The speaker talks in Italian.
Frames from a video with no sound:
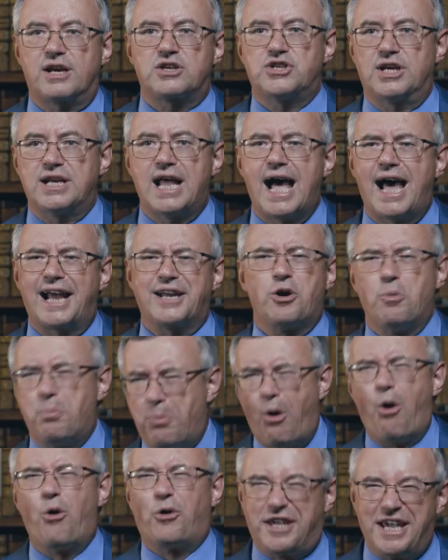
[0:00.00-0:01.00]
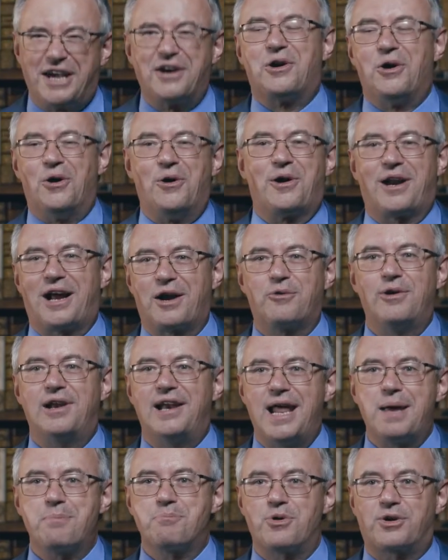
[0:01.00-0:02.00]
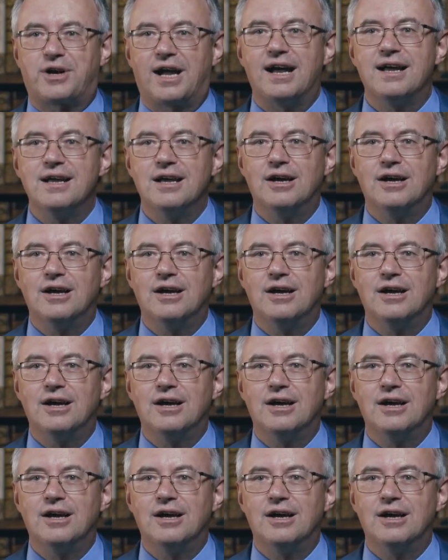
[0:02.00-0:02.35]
mercenari o pochi ancora a quell'epoca,